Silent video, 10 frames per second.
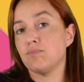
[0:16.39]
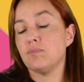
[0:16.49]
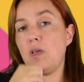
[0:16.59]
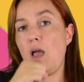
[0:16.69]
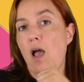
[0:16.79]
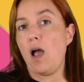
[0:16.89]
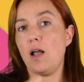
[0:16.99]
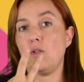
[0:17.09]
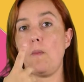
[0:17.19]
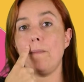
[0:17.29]
Academia
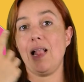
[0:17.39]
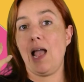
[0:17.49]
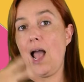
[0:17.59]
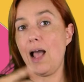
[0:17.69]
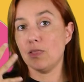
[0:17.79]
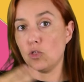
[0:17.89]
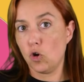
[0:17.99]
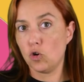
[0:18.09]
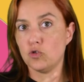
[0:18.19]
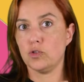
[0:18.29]
Española,
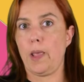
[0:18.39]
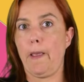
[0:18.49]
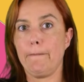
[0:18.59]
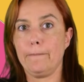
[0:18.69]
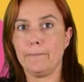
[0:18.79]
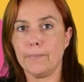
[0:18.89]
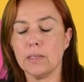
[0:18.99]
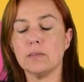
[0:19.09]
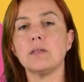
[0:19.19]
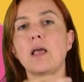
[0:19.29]
sería
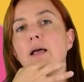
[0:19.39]
originaria de